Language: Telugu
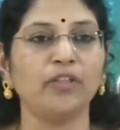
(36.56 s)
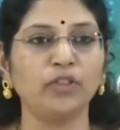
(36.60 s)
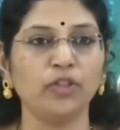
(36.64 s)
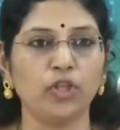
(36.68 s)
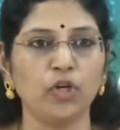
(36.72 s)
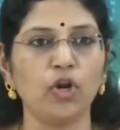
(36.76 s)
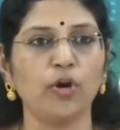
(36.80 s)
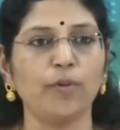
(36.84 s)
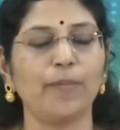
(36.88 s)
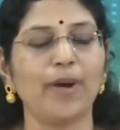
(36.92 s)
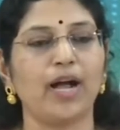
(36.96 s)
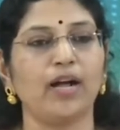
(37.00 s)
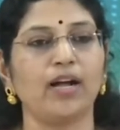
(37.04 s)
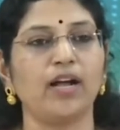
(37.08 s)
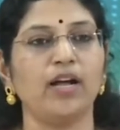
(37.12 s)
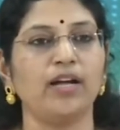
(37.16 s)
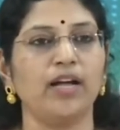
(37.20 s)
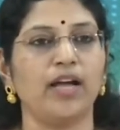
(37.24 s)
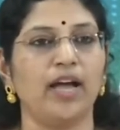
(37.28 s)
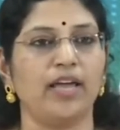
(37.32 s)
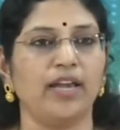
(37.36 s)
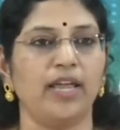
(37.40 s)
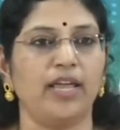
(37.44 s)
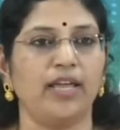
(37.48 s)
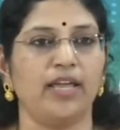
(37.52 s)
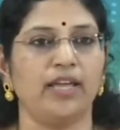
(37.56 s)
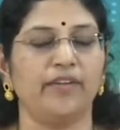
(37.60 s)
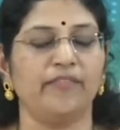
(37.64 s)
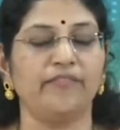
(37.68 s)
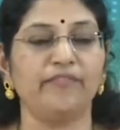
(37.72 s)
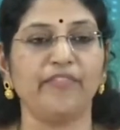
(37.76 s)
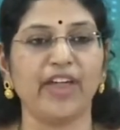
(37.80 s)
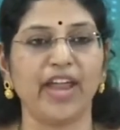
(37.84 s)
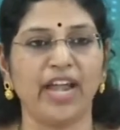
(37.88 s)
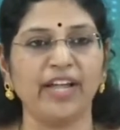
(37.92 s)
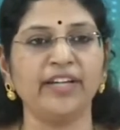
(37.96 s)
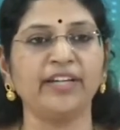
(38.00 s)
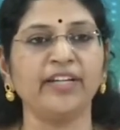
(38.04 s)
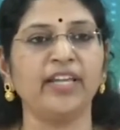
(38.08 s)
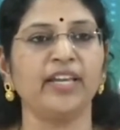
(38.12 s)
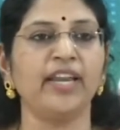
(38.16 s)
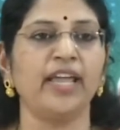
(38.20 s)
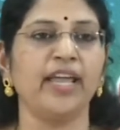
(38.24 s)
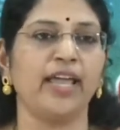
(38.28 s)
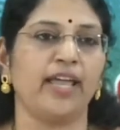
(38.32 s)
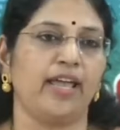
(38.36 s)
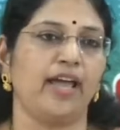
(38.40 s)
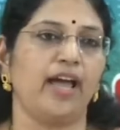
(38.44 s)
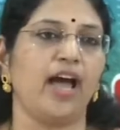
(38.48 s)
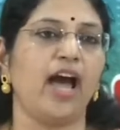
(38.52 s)
అందులో భాగంగానే
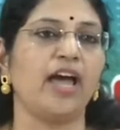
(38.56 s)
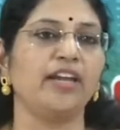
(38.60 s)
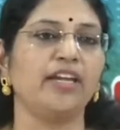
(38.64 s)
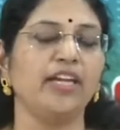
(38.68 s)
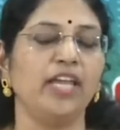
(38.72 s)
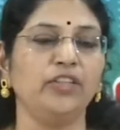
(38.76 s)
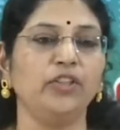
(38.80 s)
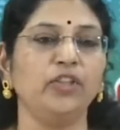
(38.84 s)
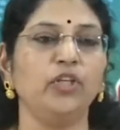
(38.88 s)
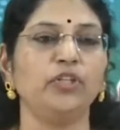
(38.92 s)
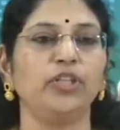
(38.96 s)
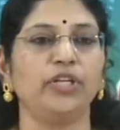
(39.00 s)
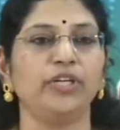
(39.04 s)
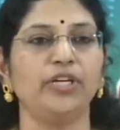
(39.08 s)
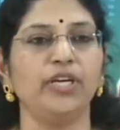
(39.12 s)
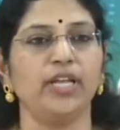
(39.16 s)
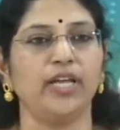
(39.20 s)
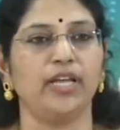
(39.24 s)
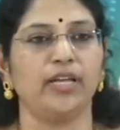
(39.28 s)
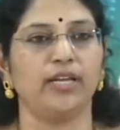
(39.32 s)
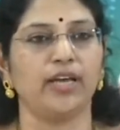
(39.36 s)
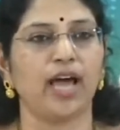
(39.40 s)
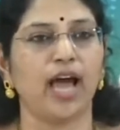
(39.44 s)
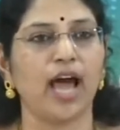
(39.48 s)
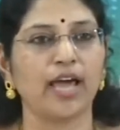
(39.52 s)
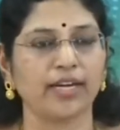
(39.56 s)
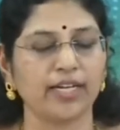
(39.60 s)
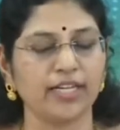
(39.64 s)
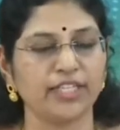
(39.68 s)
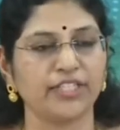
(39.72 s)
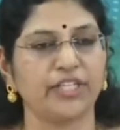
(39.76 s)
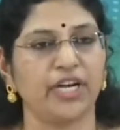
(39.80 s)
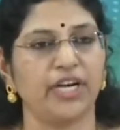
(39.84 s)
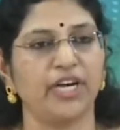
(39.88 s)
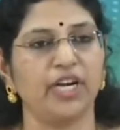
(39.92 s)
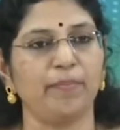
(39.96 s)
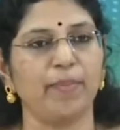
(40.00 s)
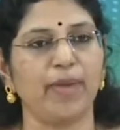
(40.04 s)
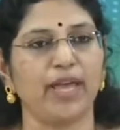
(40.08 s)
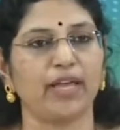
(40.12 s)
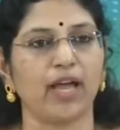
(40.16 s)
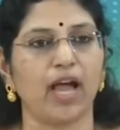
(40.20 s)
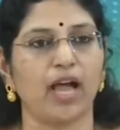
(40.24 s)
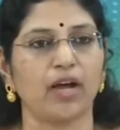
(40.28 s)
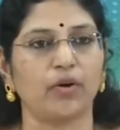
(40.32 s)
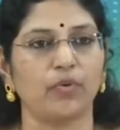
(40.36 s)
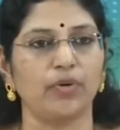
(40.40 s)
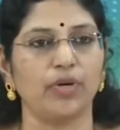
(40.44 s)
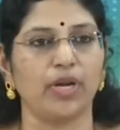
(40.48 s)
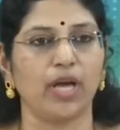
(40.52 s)
వెంటనే ఆ నిందితుడిని అరెస్ట్ చేయడమే
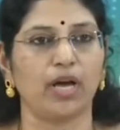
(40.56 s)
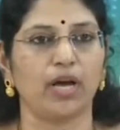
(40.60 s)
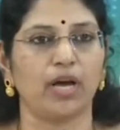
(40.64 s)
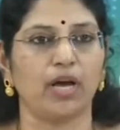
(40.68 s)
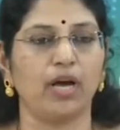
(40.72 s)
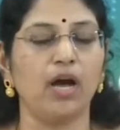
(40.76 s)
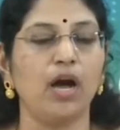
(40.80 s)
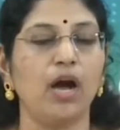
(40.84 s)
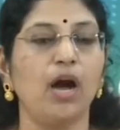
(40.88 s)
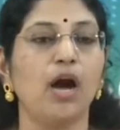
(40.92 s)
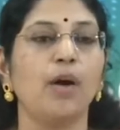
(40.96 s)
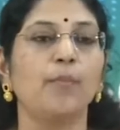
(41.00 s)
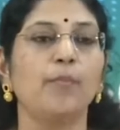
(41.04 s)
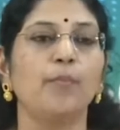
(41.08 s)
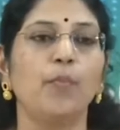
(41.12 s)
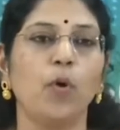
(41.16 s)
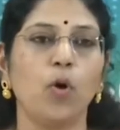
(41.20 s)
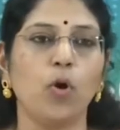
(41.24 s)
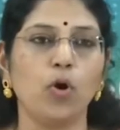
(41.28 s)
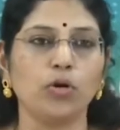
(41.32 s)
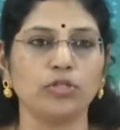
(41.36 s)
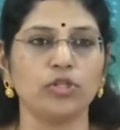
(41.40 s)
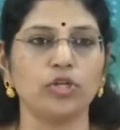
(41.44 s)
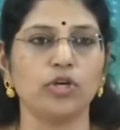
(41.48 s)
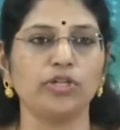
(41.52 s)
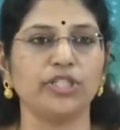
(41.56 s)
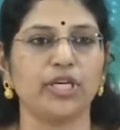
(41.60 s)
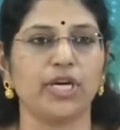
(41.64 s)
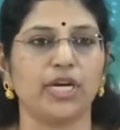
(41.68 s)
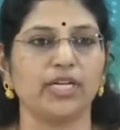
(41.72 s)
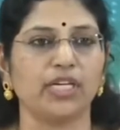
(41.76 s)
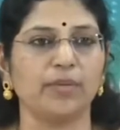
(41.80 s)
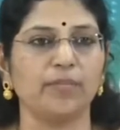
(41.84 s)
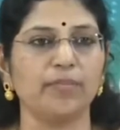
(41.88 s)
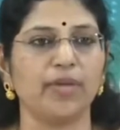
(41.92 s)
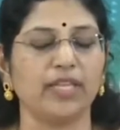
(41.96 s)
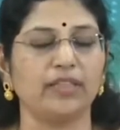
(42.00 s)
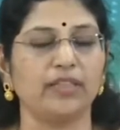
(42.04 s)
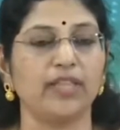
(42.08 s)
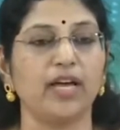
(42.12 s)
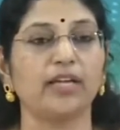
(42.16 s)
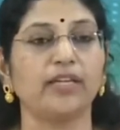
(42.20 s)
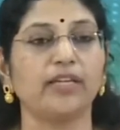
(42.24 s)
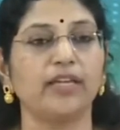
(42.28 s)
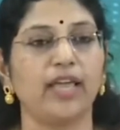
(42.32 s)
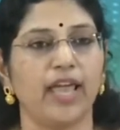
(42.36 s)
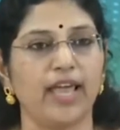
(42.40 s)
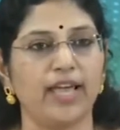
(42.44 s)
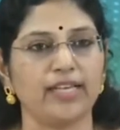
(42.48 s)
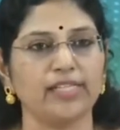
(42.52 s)
కాకుండా పోక్సో చట్టం కింద
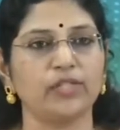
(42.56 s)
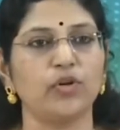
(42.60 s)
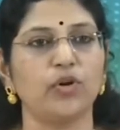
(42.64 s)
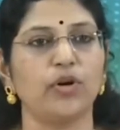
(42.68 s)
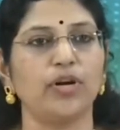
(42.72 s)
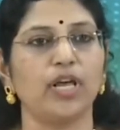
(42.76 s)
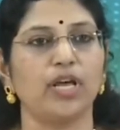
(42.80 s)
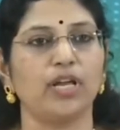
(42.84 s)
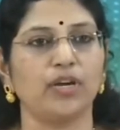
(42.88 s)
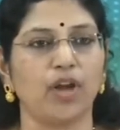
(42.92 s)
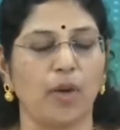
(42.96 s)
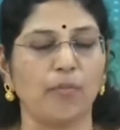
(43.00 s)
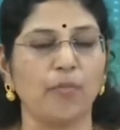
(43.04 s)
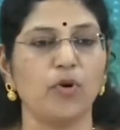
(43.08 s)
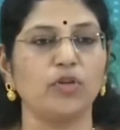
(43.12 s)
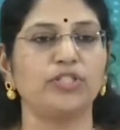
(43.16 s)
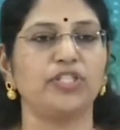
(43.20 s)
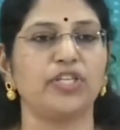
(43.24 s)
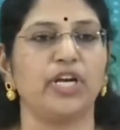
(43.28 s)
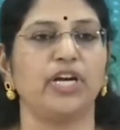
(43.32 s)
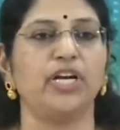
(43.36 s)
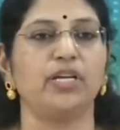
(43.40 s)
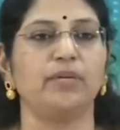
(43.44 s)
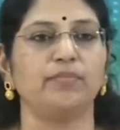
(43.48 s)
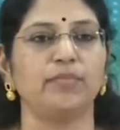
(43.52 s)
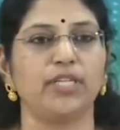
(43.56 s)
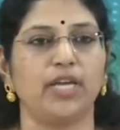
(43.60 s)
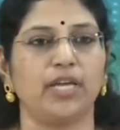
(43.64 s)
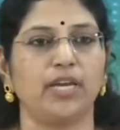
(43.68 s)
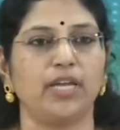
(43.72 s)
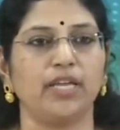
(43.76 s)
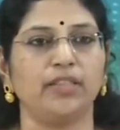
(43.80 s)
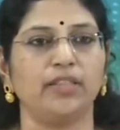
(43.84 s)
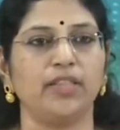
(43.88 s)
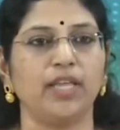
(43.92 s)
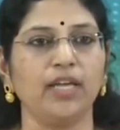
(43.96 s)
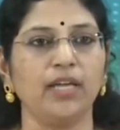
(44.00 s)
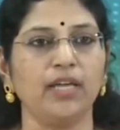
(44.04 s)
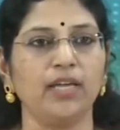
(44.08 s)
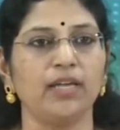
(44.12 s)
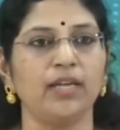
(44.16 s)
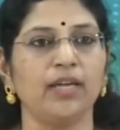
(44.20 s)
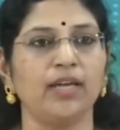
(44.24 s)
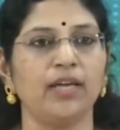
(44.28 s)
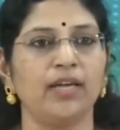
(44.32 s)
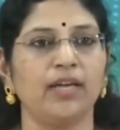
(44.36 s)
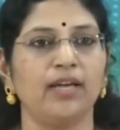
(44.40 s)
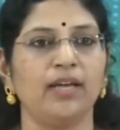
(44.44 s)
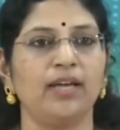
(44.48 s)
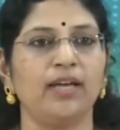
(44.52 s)
కేసు కూడా నమోదు చేయడం జరిగింది
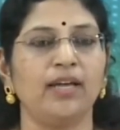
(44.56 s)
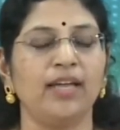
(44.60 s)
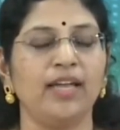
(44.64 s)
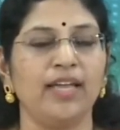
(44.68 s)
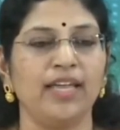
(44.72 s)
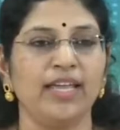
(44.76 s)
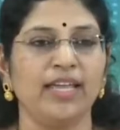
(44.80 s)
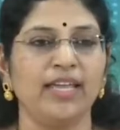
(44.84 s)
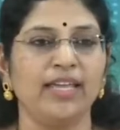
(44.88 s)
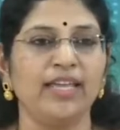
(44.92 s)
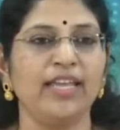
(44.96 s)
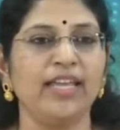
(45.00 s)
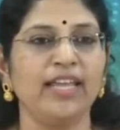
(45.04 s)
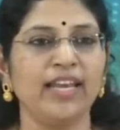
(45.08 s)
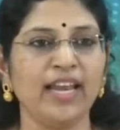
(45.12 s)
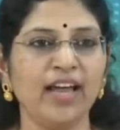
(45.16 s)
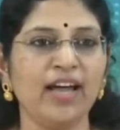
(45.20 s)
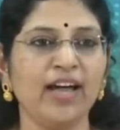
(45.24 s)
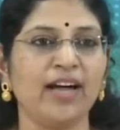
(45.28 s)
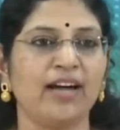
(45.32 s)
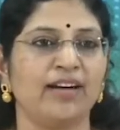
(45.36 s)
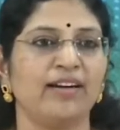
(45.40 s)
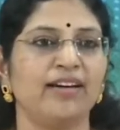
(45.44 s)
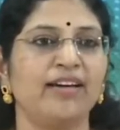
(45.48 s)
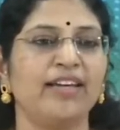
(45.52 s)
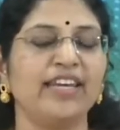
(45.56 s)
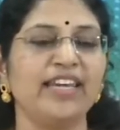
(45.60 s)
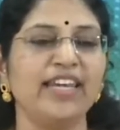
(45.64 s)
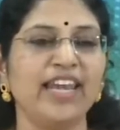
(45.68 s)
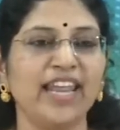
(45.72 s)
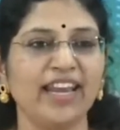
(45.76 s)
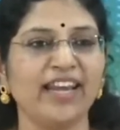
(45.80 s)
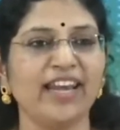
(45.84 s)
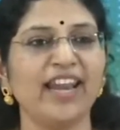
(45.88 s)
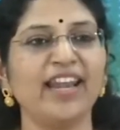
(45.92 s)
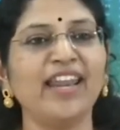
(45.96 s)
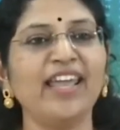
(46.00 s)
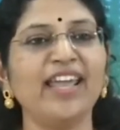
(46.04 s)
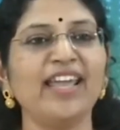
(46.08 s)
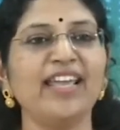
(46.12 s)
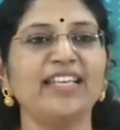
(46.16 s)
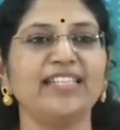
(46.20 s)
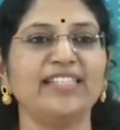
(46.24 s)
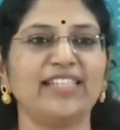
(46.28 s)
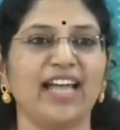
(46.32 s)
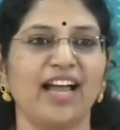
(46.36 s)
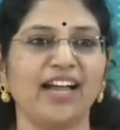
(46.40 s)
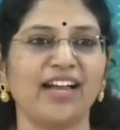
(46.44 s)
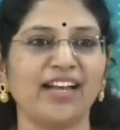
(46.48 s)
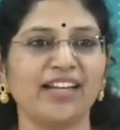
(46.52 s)
ఇలా నిన్ననే
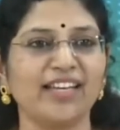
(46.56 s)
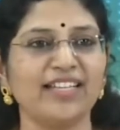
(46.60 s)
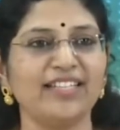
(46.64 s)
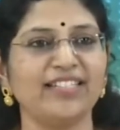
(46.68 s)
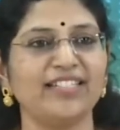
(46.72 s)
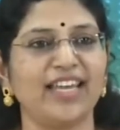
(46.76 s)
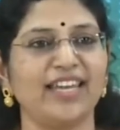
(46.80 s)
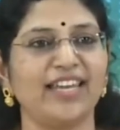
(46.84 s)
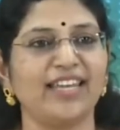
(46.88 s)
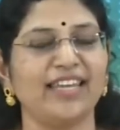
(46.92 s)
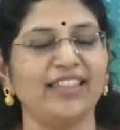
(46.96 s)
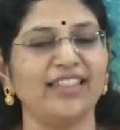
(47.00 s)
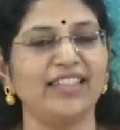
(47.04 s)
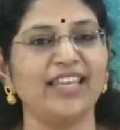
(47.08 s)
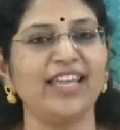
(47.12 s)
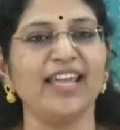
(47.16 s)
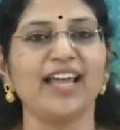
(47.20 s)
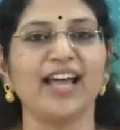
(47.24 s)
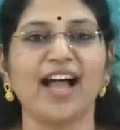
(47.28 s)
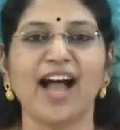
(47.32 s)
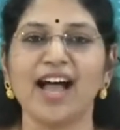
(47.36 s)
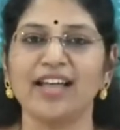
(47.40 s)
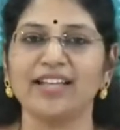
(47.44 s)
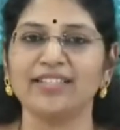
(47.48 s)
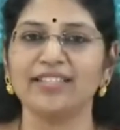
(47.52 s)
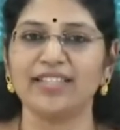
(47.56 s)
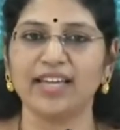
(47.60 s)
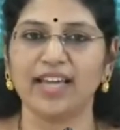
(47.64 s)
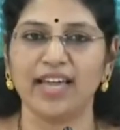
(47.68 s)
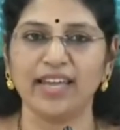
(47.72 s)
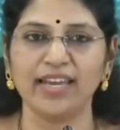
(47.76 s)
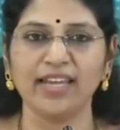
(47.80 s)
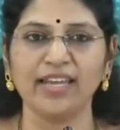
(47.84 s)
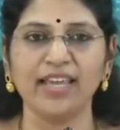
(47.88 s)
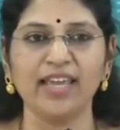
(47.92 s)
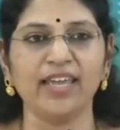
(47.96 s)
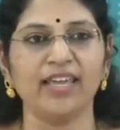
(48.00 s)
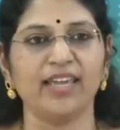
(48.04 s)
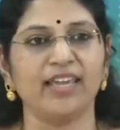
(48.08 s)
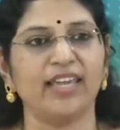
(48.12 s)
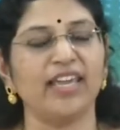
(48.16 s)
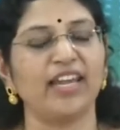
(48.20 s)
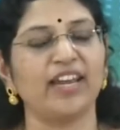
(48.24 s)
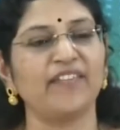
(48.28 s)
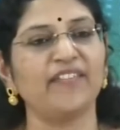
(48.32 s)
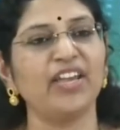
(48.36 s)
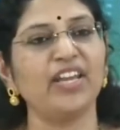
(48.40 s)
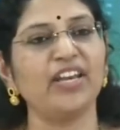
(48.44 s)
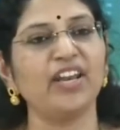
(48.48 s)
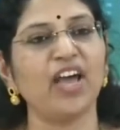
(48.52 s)
ఈ సంఘటన జరిగింది ఆ జరిగి
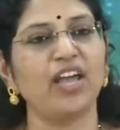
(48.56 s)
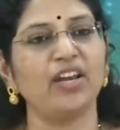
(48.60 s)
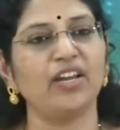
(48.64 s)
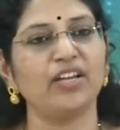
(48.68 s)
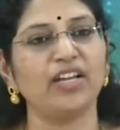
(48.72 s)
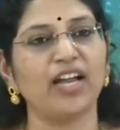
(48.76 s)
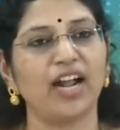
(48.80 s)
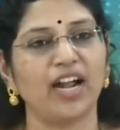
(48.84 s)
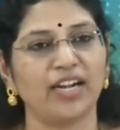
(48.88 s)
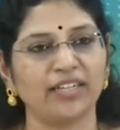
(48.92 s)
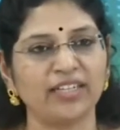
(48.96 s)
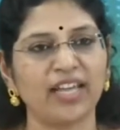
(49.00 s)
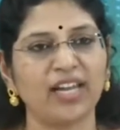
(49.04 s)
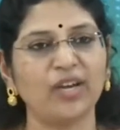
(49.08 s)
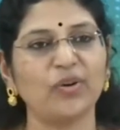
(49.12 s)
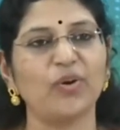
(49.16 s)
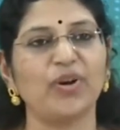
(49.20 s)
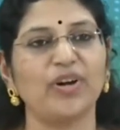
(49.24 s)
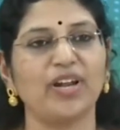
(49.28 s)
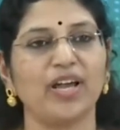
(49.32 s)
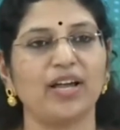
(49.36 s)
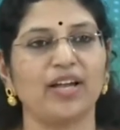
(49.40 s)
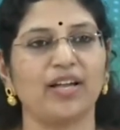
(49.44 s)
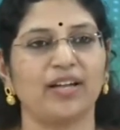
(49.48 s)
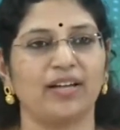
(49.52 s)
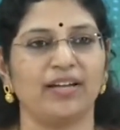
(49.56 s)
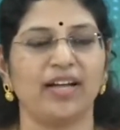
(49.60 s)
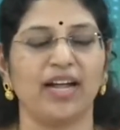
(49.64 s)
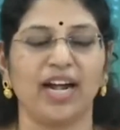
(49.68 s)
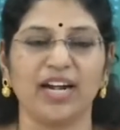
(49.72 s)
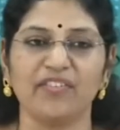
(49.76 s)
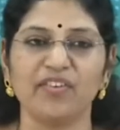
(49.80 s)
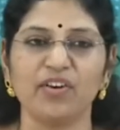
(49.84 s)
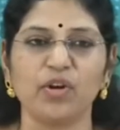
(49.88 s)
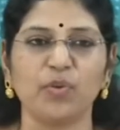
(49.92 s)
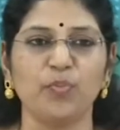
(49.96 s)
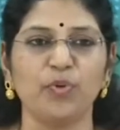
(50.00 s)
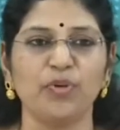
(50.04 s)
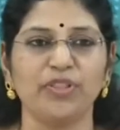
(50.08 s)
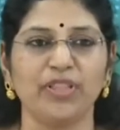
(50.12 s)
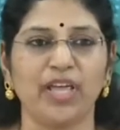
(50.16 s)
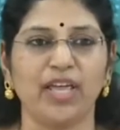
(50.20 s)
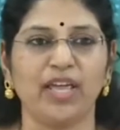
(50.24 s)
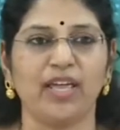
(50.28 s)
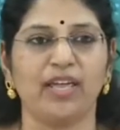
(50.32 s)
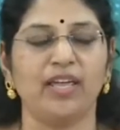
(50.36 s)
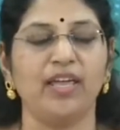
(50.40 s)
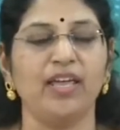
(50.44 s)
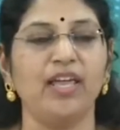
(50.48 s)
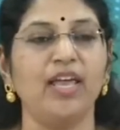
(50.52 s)
ఇరవై నాలుగు గంటలు కూడా గడవక
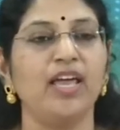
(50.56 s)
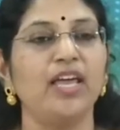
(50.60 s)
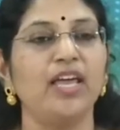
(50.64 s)
ముందే